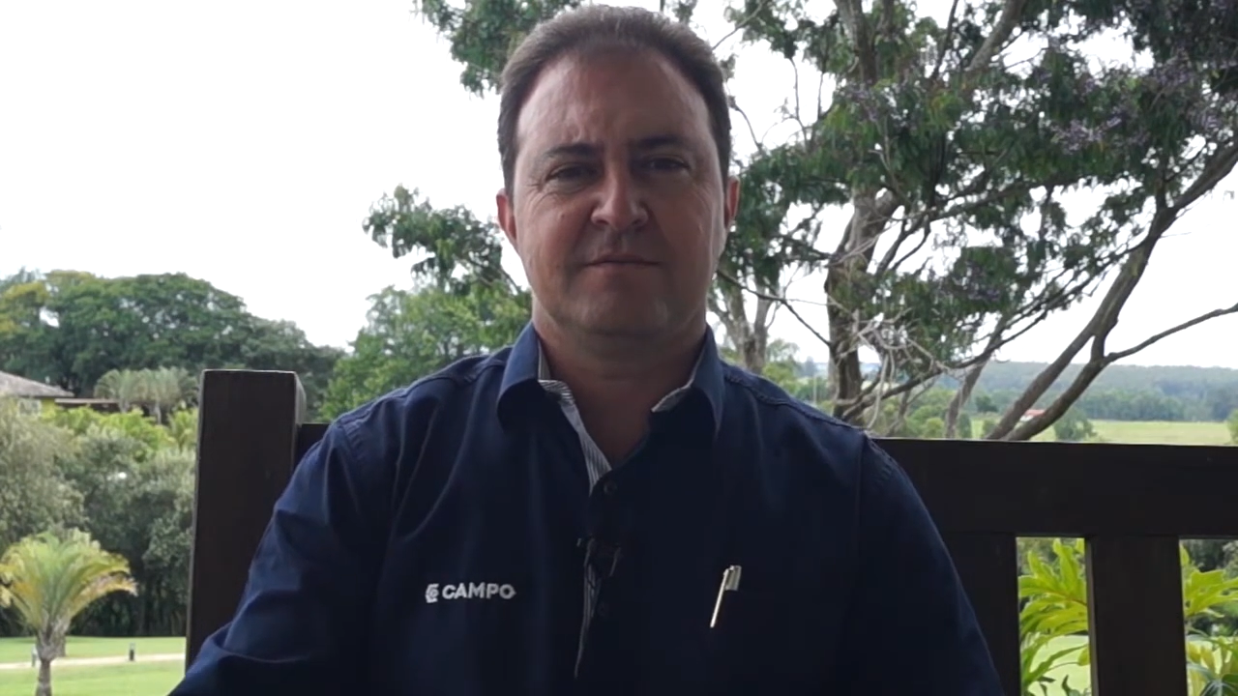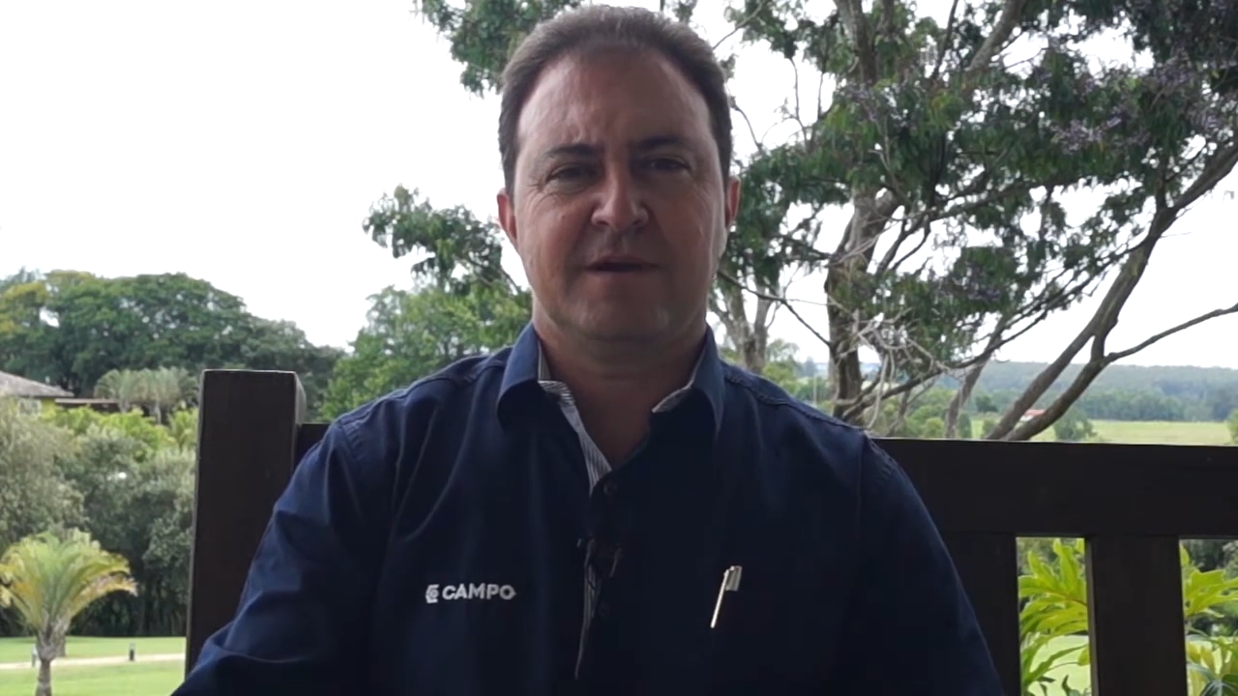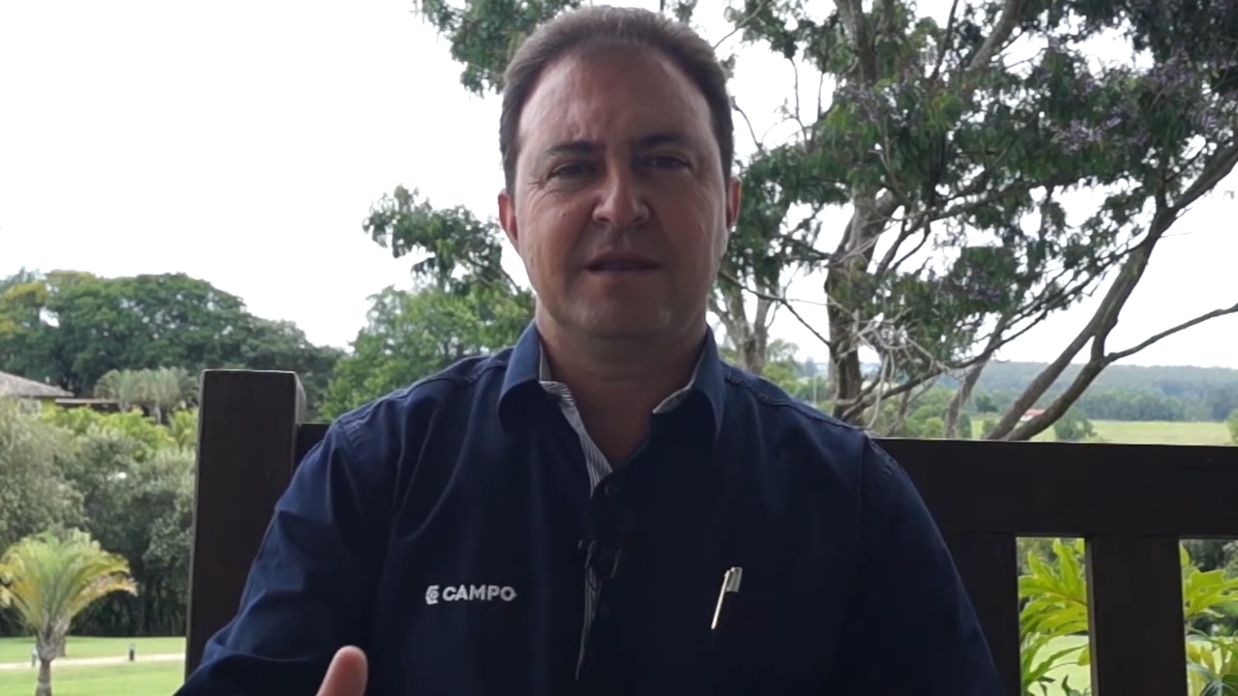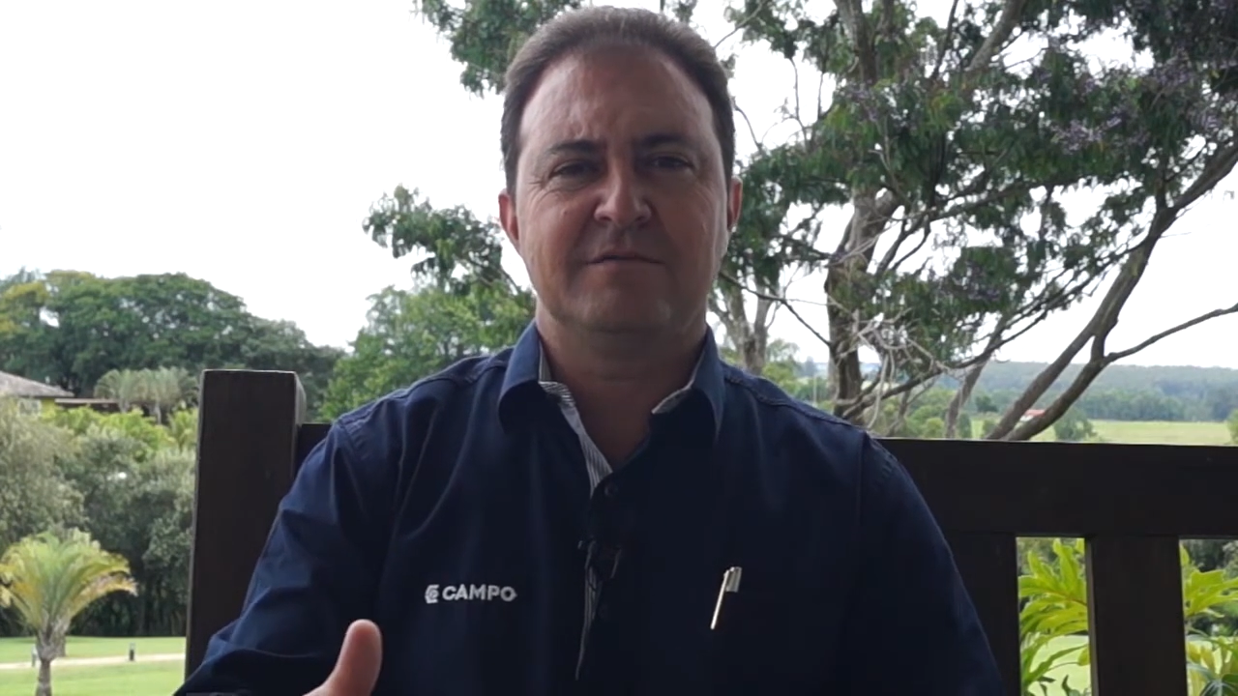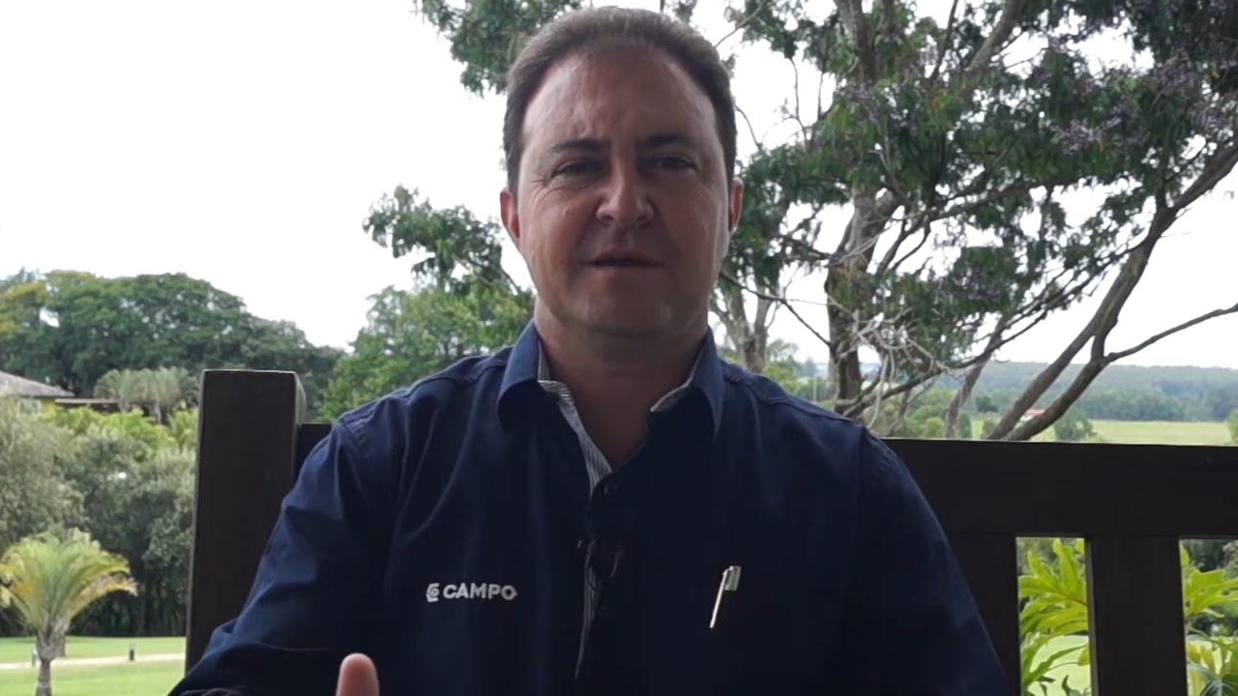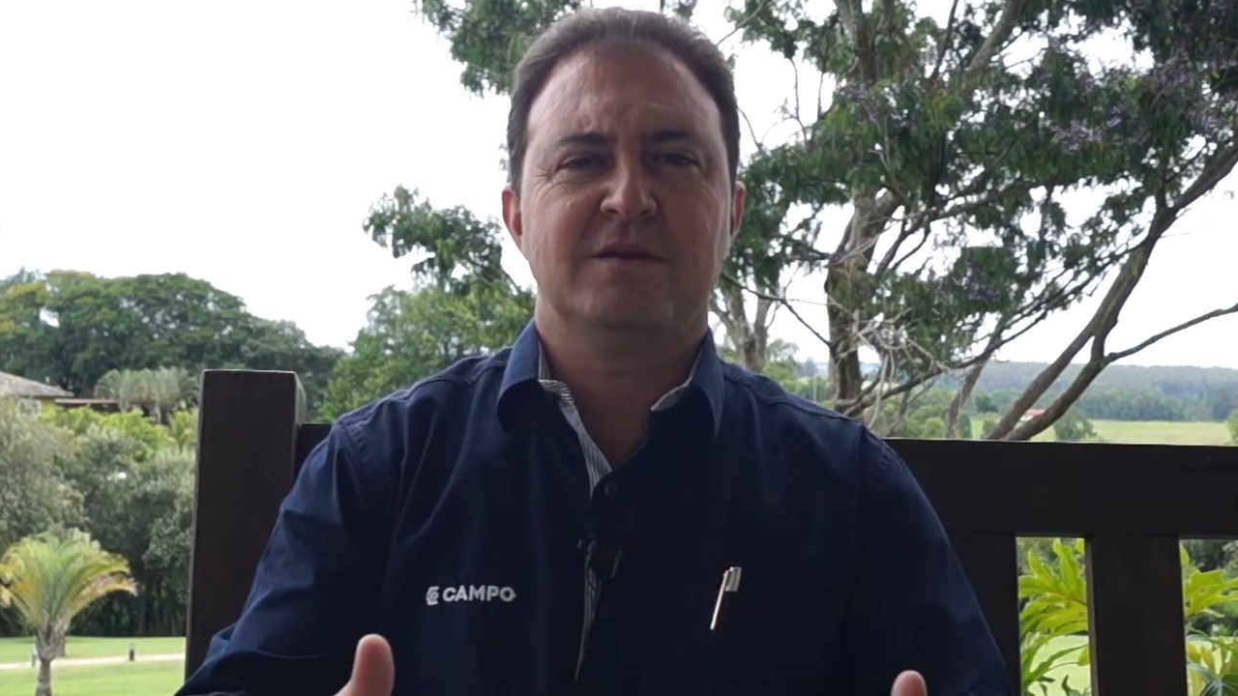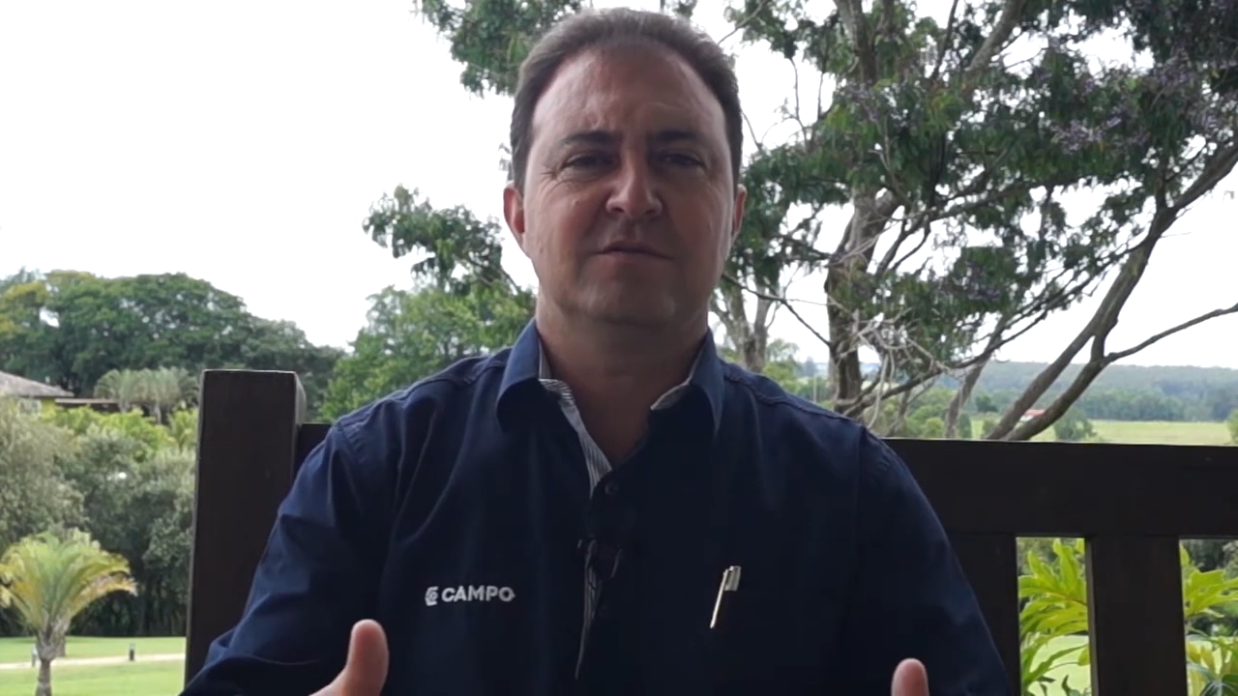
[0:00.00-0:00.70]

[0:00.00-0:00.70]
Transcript: vai levar em